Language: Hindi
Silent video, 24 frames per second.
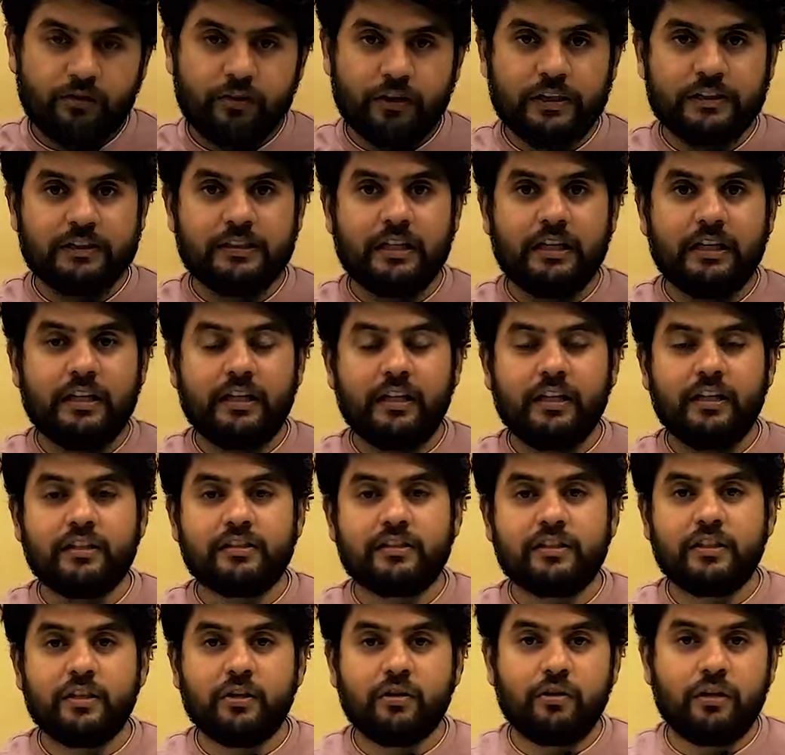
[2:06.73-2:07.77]
फैसिलिटी
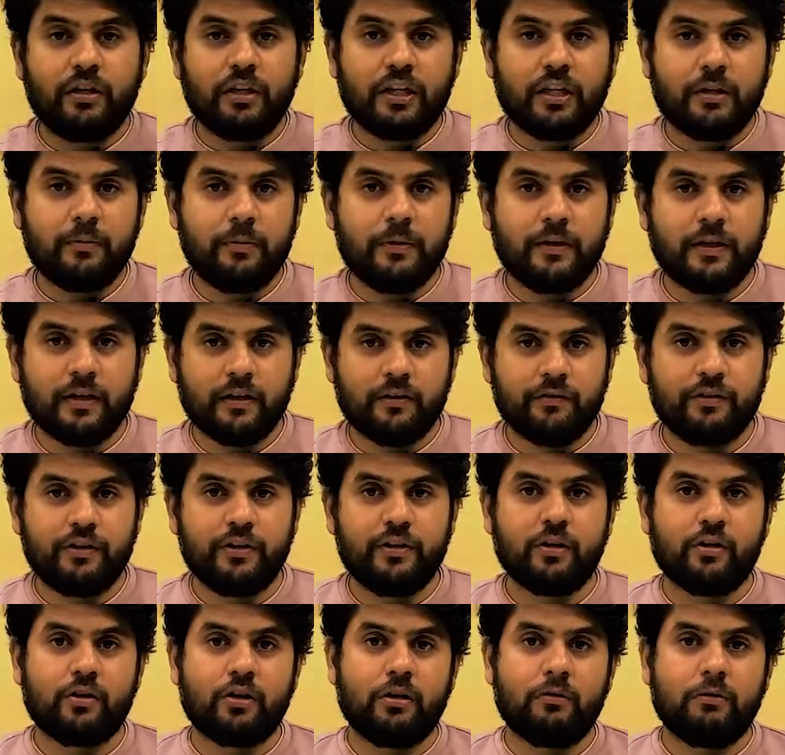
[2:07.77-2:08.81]
सीओडी की भी है
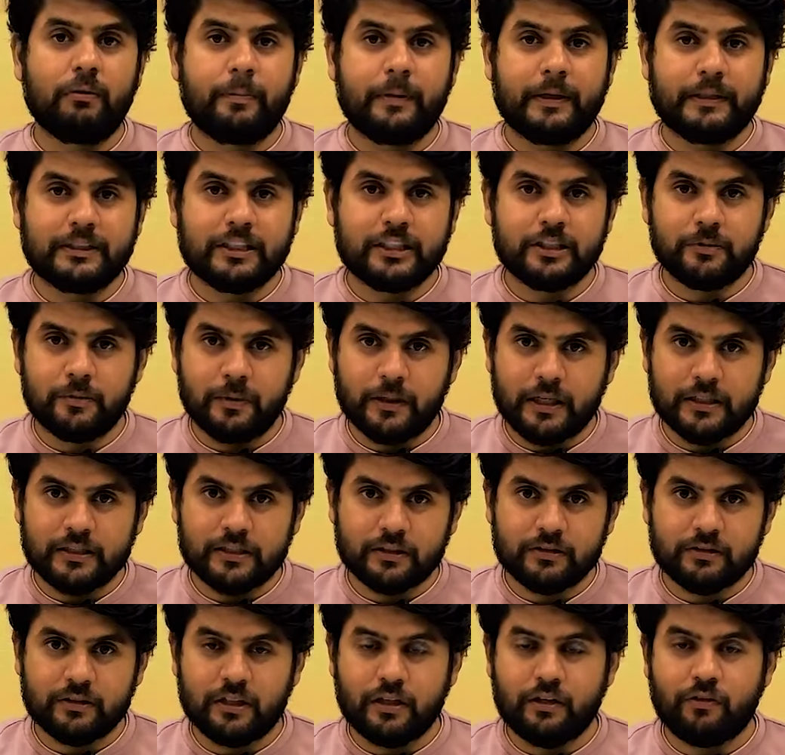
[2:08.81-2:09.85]
वीडियो कॉल पे परचेज भी कर
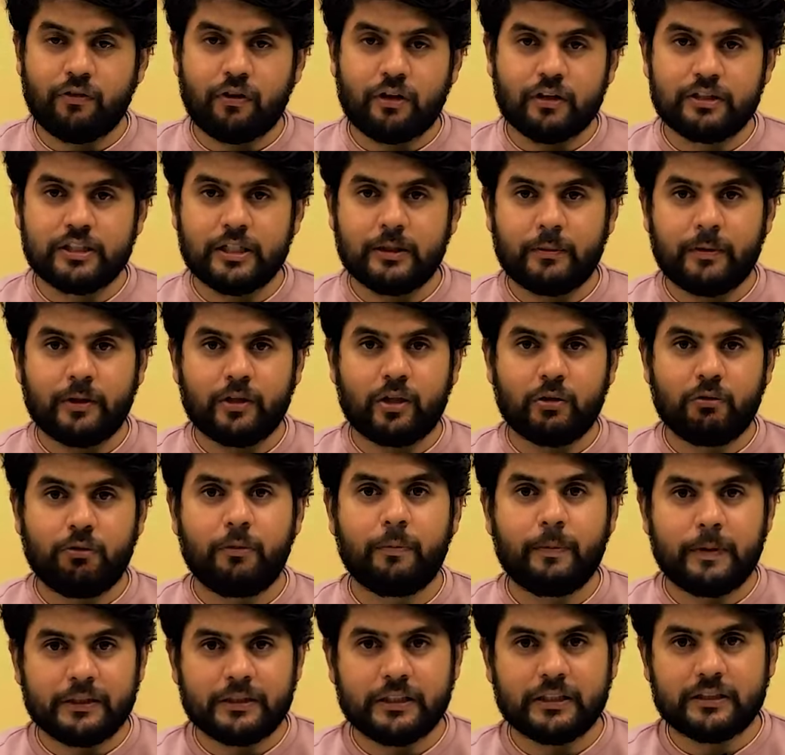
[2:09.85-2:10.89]
सकते हैं व्हाट्सएप के थ्रू भी
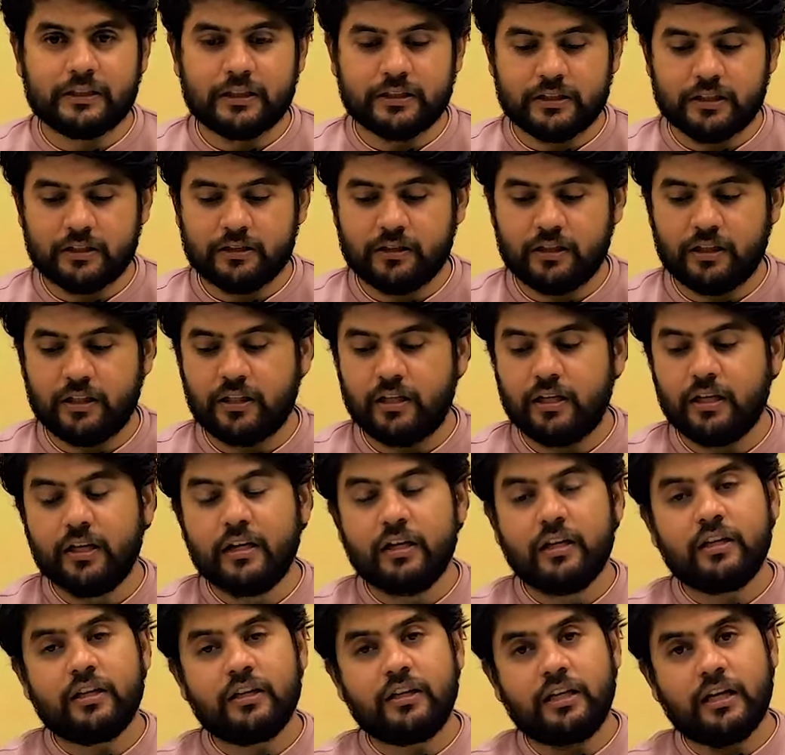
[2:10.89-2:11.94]
परचेज कर सकते हैं
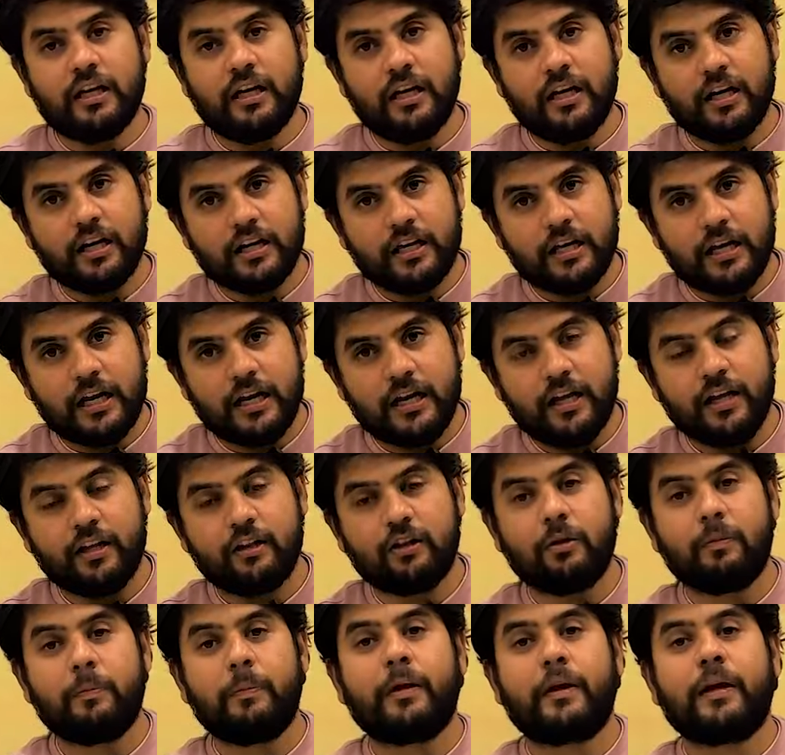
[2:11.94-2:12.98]
यहाँ अगर आए हैं
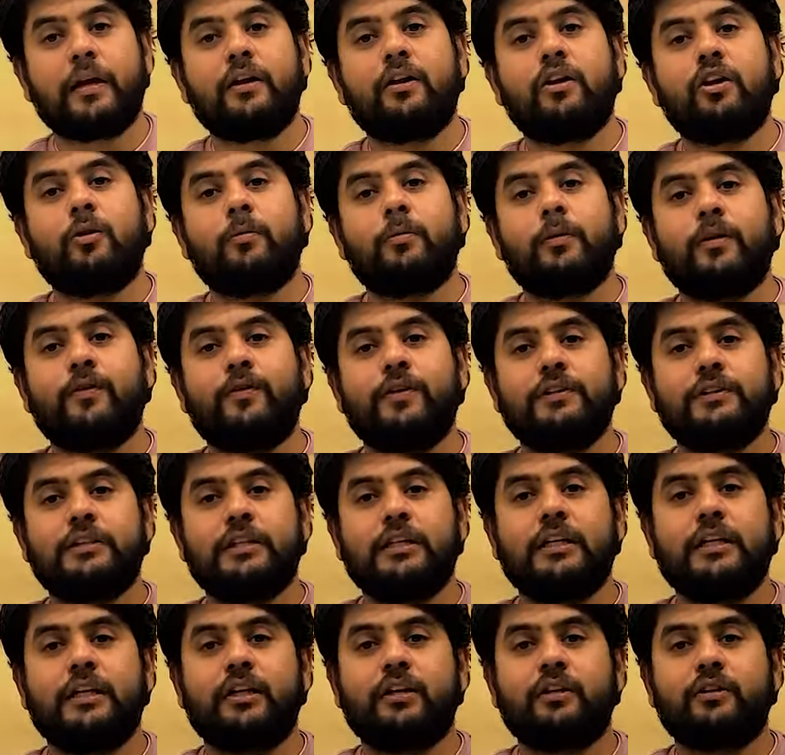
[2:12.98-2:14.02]
तो पिक एंड ड्रॉप की
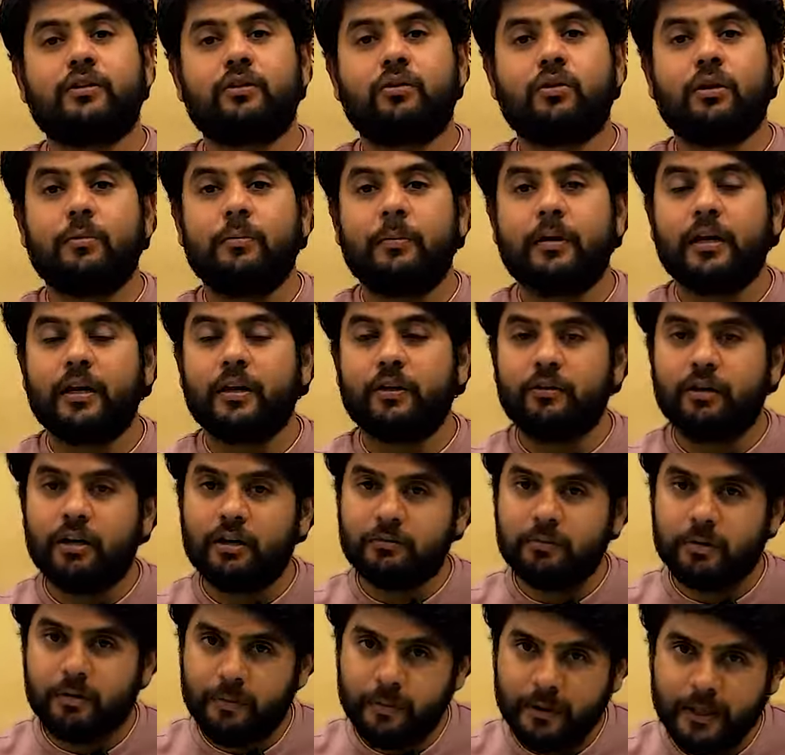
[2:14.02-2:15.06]
फैसिलिटी के थ्रू हमारे यूनिट
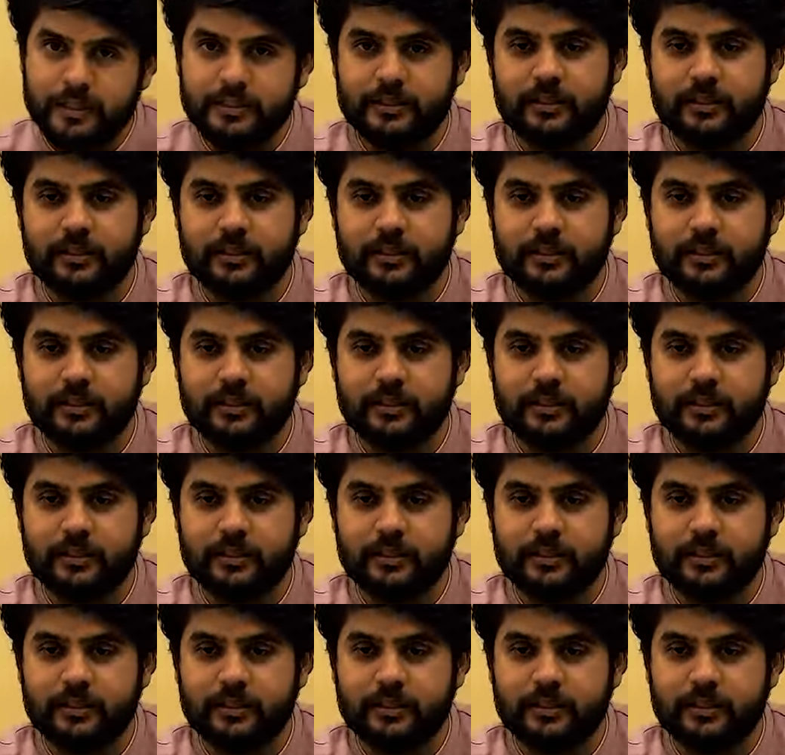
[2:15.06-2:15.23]
में भी आ